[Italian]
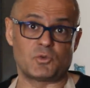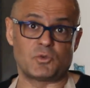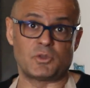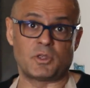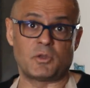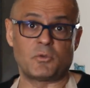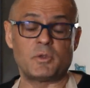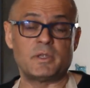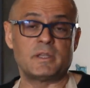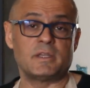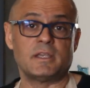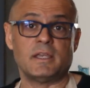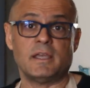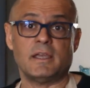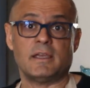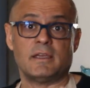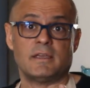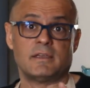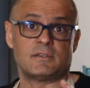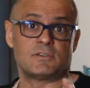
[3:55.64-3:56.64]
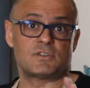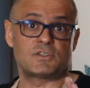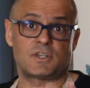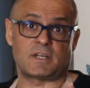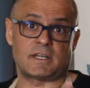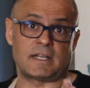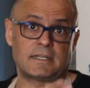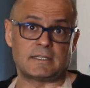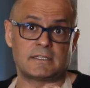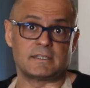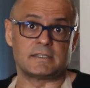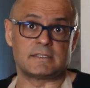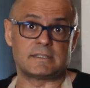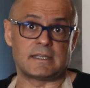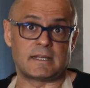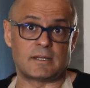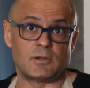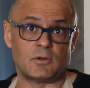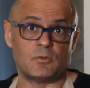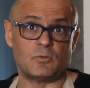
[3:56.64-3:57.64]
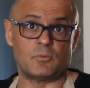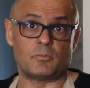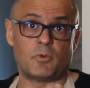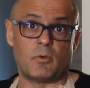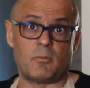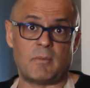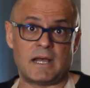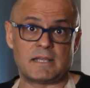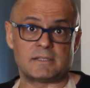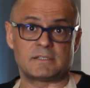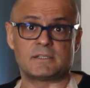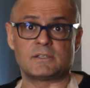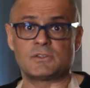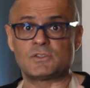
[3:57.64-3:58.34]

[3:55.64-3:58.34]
crude. Quindi cercate di stare un po' bassi,